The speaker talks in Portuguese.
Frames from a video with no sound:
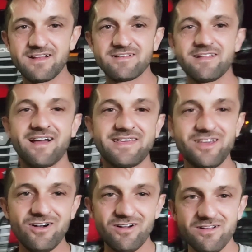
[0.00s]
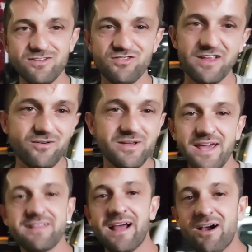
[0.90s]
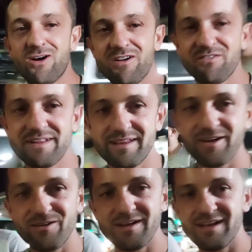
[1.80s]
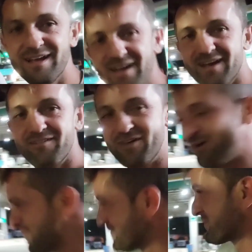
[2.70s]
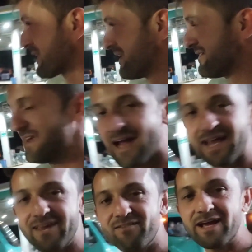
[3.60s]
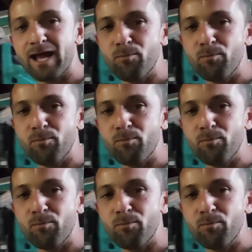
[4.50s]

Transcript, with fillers: Tá aqui, ó. Não sei quem que tá agora, freteiro. Viu? Será que vai dar